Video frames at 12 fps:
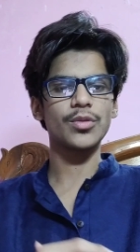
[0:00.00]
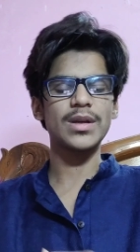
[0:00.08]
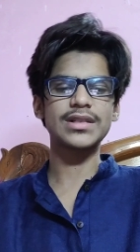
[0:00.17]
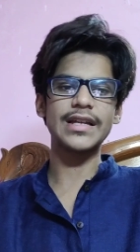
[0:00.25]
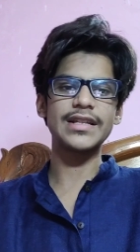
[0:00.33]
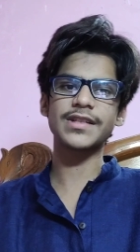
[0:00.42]
तो
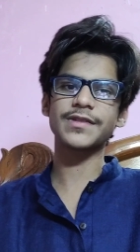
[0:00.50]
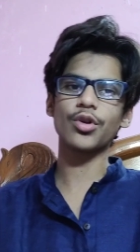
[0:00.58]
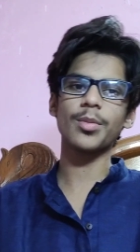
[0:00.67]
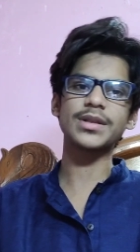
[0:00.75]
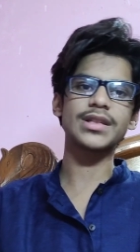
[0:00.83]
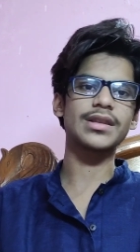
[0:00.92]
बस गई
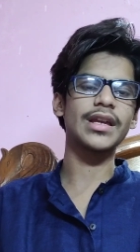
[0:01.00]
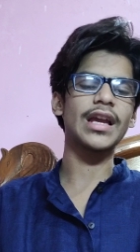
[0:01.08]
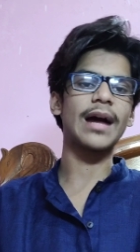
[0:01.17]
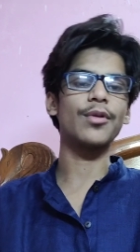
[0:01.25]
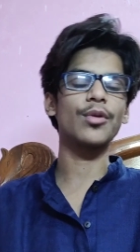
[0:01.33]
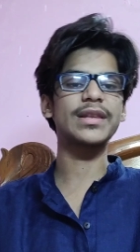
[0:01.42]
इसमें बस इतना
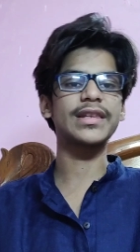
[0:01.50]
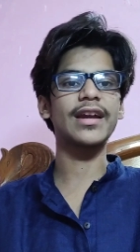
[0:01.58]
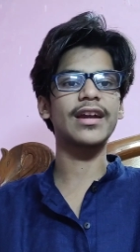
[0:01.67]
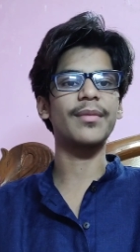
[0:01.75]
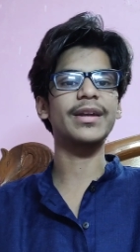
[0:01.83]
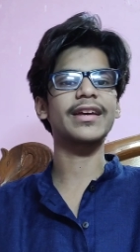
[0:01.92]
ही आप लोग
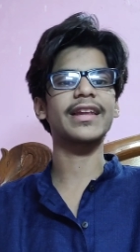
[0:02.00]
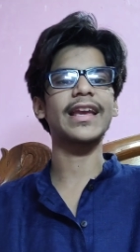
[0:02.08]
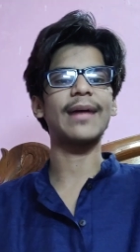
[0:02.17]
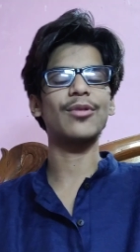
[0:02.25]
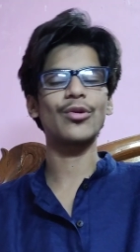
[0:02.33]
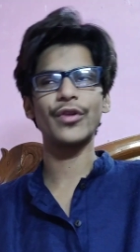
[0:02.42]
बताइए कमेंट
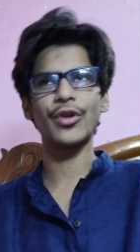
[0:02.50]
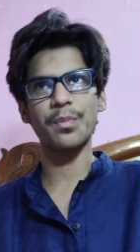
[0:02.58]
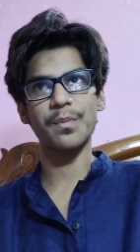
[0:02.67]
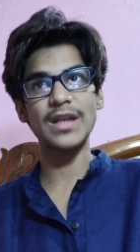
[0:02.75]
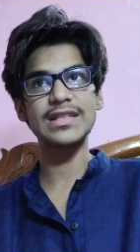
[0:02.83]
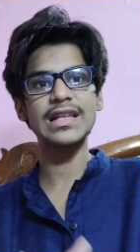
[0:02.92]
करके आप लोग
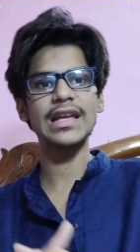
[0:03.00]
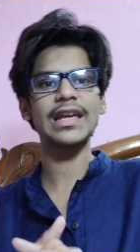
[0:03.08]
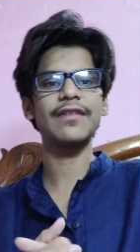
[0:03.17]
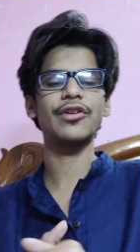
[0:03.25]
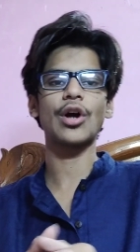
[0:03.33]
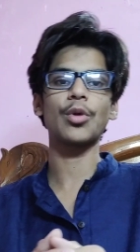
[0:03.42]
वीडियो कैसी
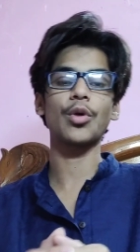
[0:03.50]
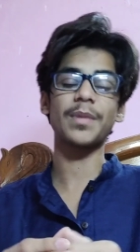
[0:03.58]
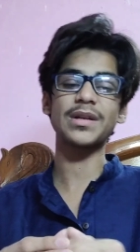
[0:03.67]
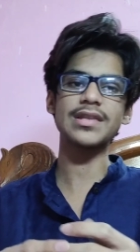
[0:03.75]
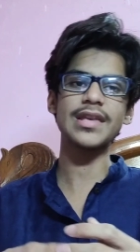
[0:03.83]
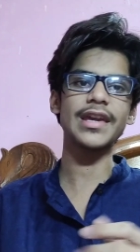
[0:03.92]
लगी वीडियो आप
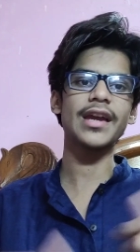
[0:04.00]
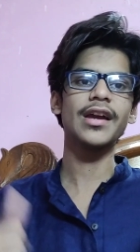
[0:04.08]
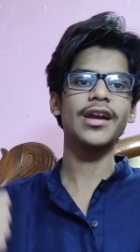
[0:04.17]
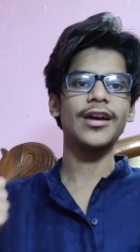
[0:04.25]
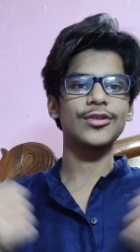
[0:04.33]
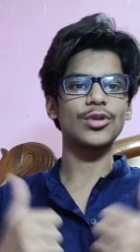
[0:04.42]
लोग पसंद आई है
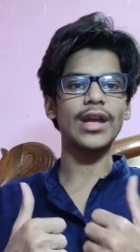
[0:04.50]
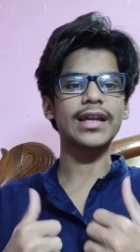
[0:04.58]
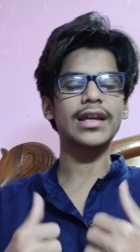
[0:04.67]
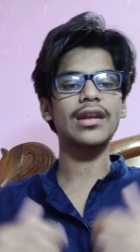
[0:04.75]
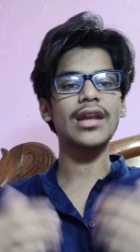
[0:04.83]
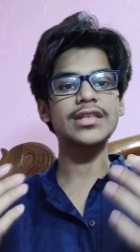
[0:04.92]
तो
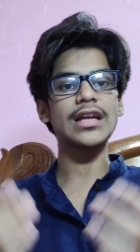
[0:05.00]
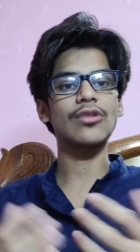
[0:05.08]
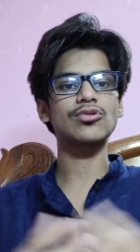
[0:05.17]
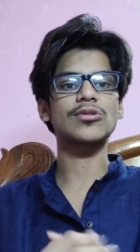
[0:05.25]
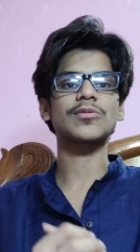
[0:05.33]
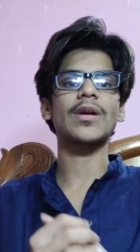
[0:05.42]
लाइक करना
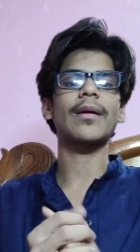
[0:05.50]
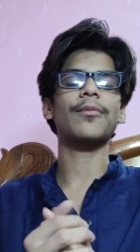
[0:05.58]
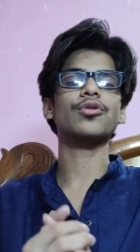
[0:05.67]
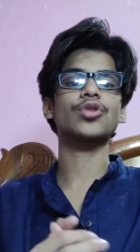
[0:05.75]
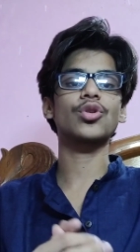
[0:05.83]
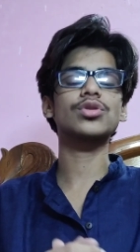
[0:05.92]
चैनल को सब्सक्राइब
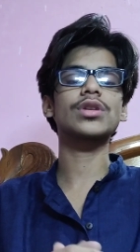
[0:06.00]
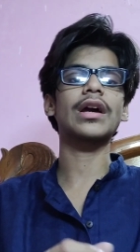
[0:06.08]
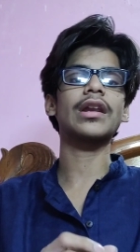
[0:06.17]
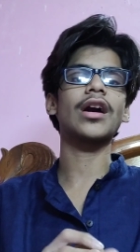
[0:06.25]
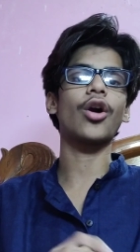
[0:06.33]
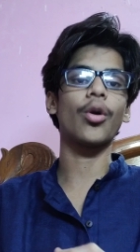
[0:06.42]
आप लोग जरूर से
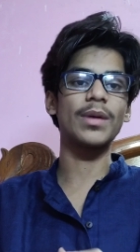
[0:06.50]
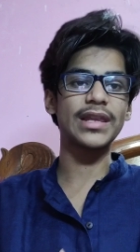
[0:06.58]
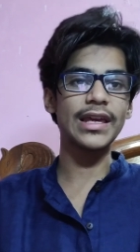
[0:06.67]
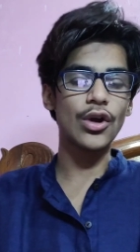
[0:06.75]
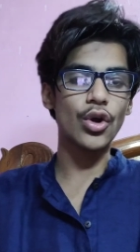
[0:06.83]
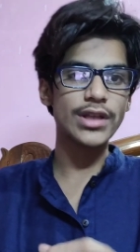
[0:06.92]
करना और
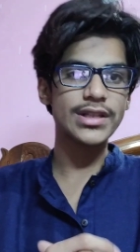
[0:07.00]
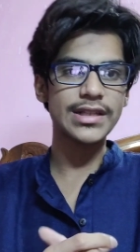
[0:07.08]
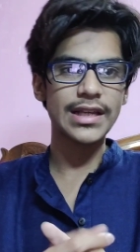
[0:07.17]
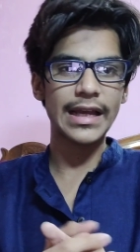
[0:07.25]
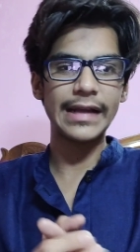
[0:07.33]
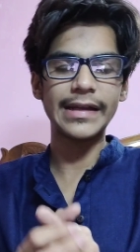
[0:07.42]
बताइए और
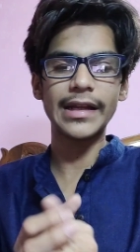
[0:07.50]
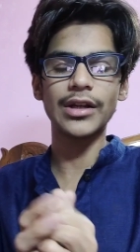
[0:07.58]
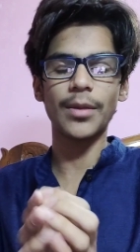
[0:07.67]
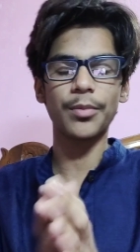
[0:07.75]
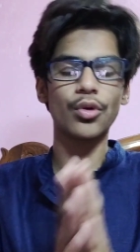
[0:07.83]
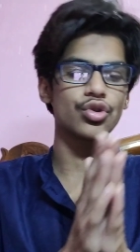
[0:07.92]
ऐसे ऐसे
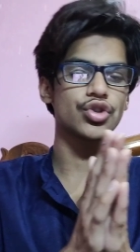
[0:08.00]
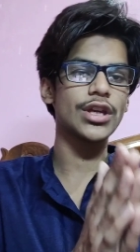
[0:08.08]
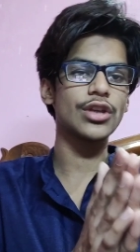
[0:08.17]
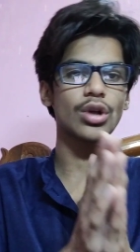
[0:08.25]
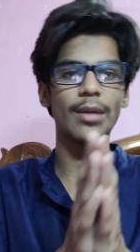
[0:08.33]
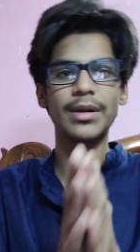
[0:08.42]
कंटेंट आप लोग
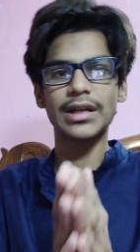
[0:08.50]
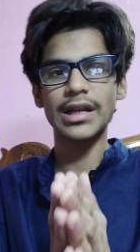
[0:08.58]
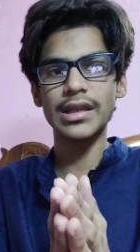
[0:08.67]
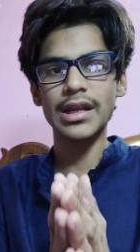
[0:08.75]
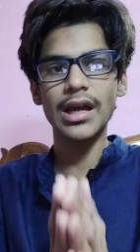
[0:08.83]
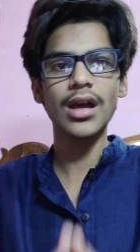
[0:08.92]
चाहिए तो कमेंट
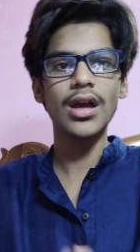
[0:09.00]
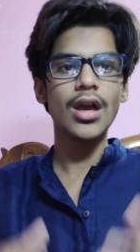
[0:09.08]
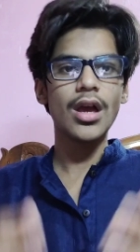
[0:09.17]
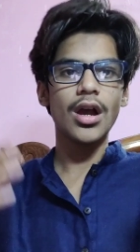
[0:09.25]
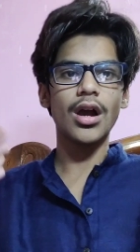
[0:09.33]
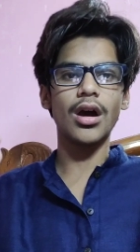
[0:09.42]
कर देना
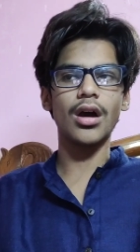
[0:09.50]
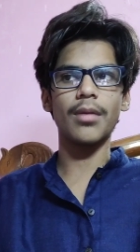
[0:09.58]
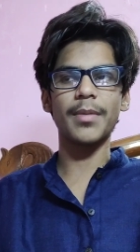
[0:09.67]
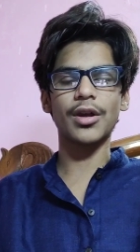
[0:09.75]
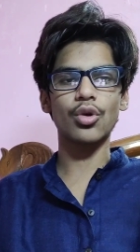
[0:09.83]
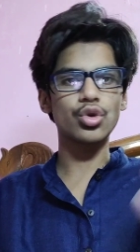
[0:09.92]
आ,
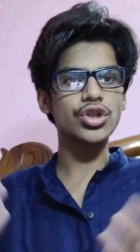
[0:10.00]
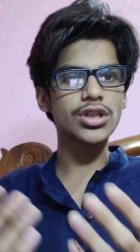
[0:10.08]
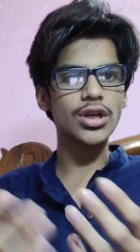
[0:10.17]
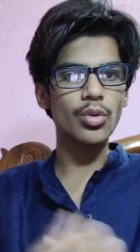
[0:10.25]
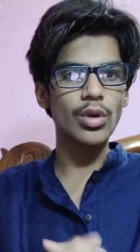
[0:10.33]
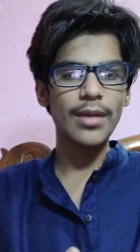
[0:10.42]
मैं
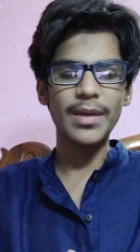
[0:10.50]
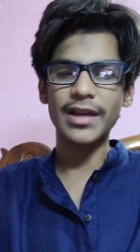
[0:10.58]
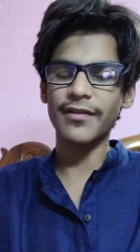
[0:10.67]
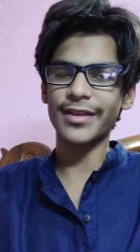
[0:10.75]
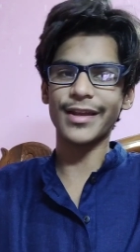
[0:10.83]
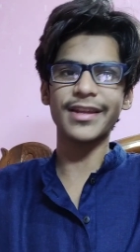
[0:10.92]
कोशिश करूँगा
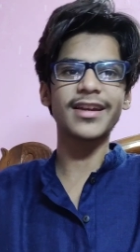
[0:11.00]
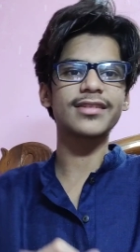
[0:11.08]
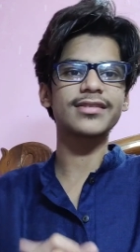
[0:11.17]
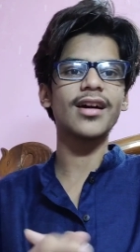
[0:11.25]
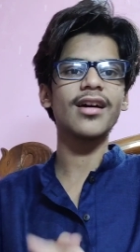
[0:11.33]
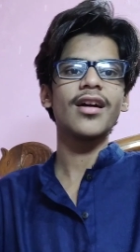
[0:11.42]
मैं वादा नहीं
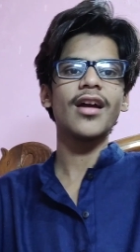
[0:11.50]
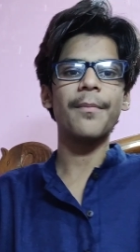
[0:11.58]
करता